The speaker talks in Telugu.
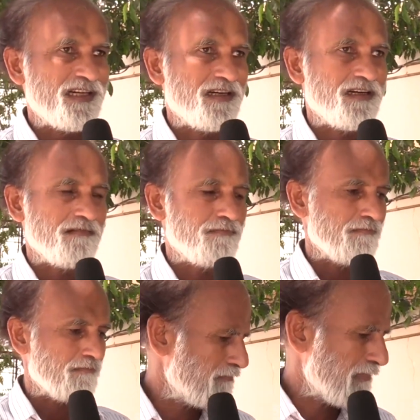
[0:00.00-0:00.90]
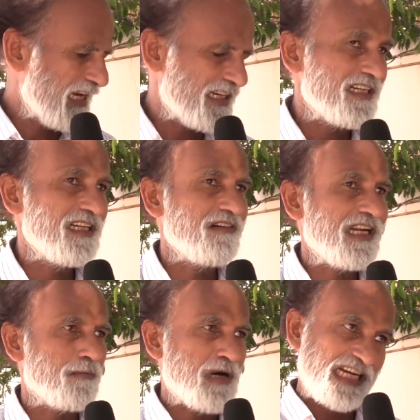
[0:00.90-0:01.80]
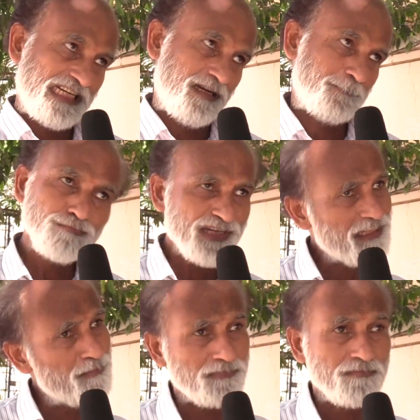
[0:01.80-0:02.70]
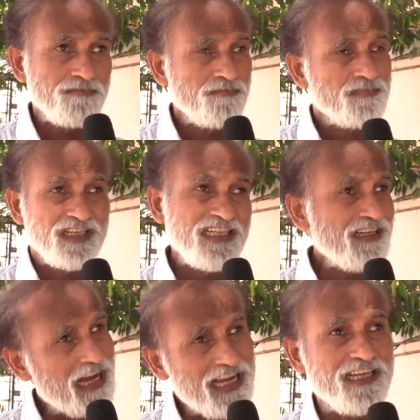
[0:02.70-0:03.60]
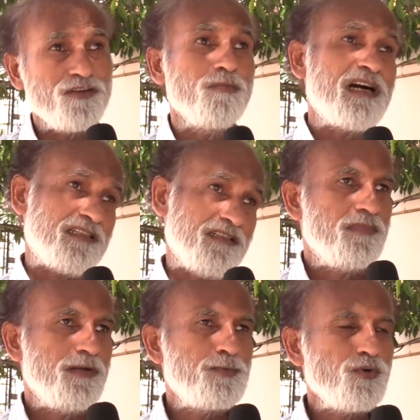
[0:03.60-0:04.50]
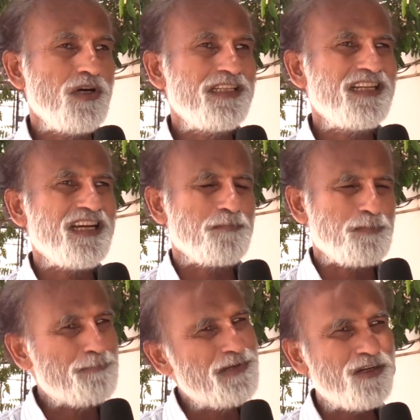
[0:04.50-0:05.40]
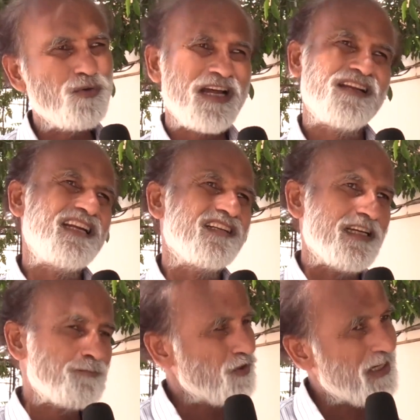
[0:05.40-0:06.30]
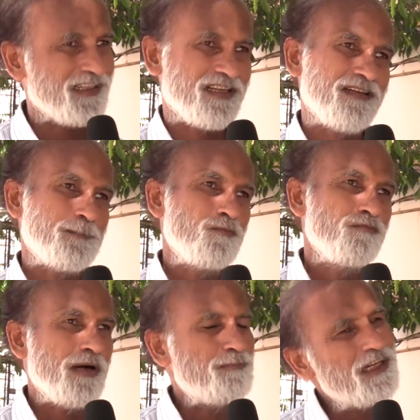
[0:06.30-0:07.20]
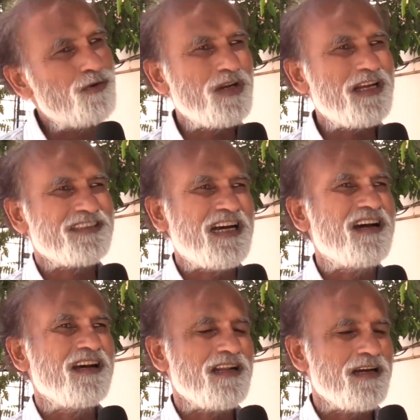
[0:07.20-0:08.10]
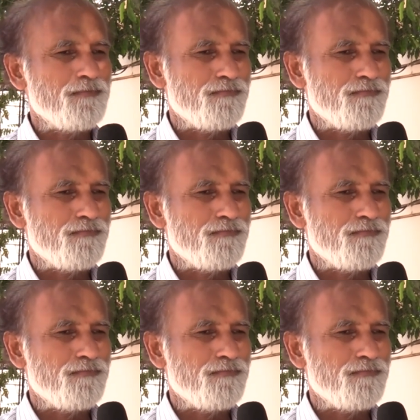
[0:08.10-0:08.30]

మన బాలరెడ్డి వాళ్ళ భార్య పెట్టినాం కానీ రాలేదు మాకి ఇప్పుడు అందరు పబ్లిక్ కూడా నేను చెప్తున్నా కదా పబ్లిక్ కూడా చాలా